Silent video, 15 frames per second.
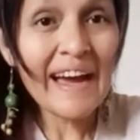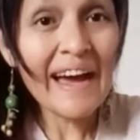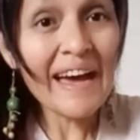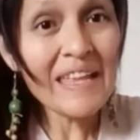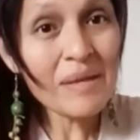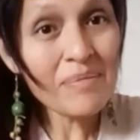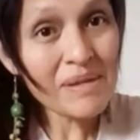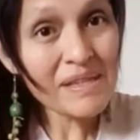
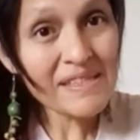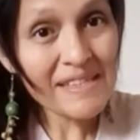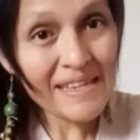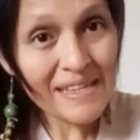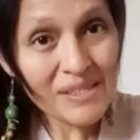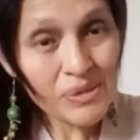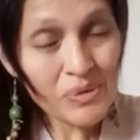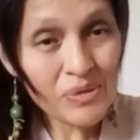Además
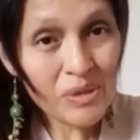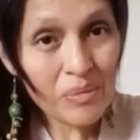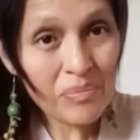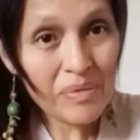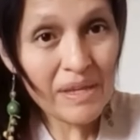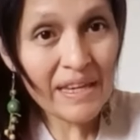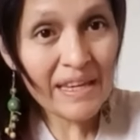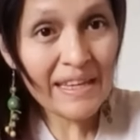de esto,
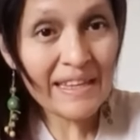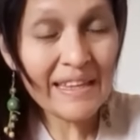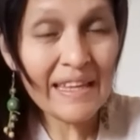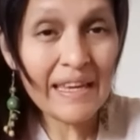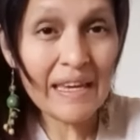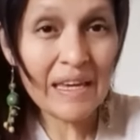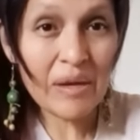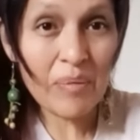también
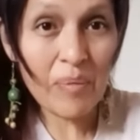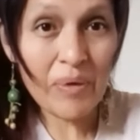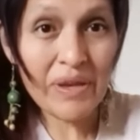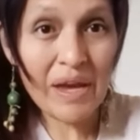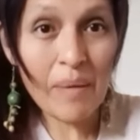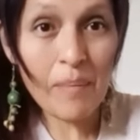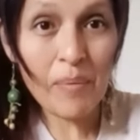eh, voy a